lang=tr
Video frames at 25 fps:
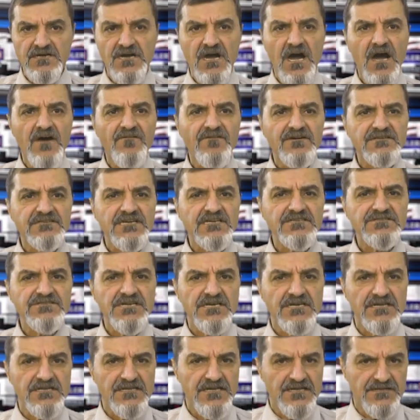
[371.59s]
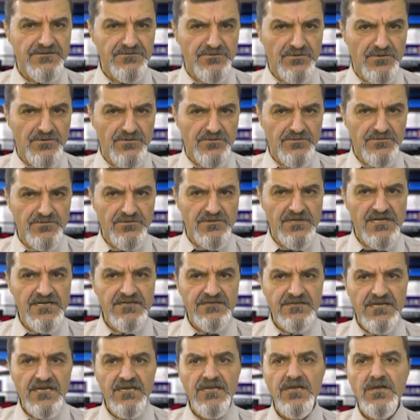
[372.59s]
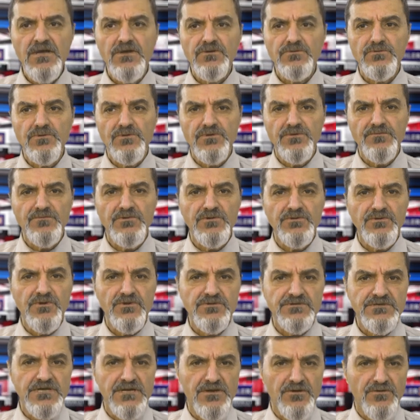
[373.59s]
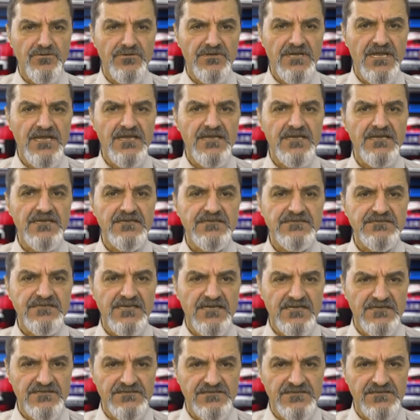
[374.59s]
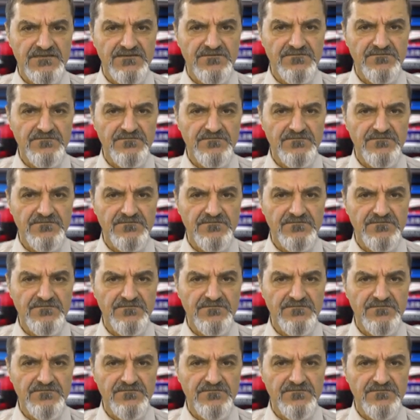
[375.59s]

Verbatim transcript: Havadan çekilen görüntüler de durumu gözler önüne serdi.